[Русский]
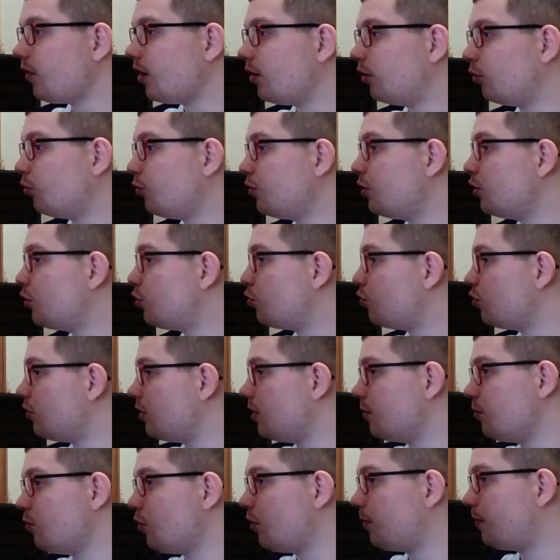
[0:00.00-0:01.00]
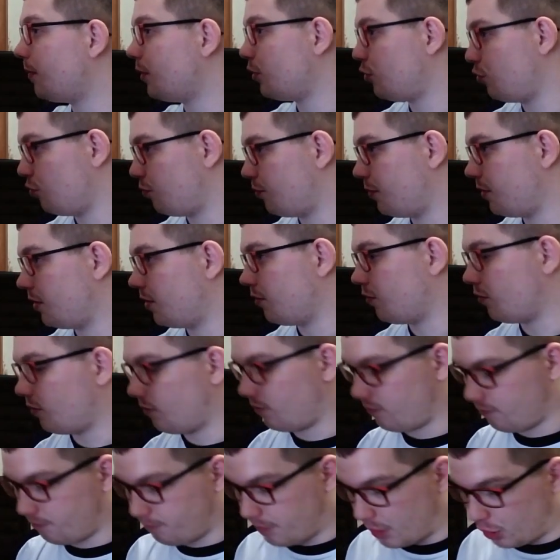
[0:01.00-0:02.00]
но не, не мог пощупать его.
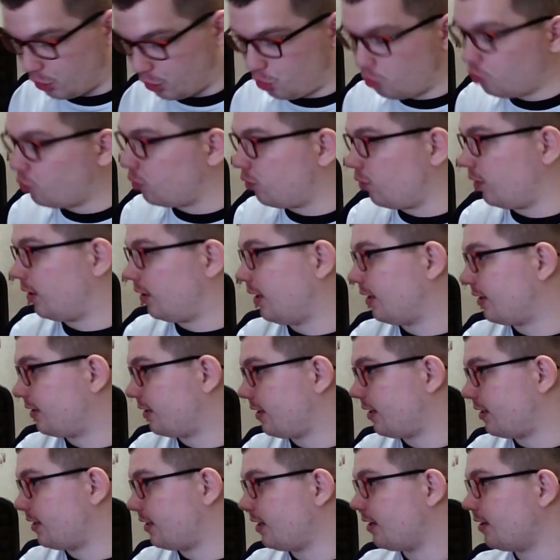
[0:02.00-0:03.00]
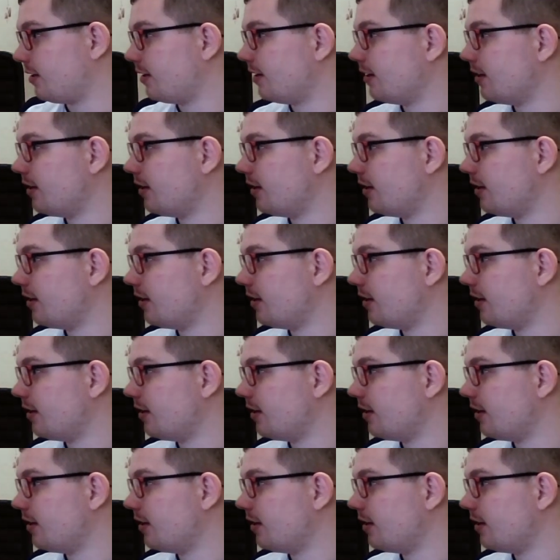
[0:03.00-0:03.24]
Почувствовать, так сказать.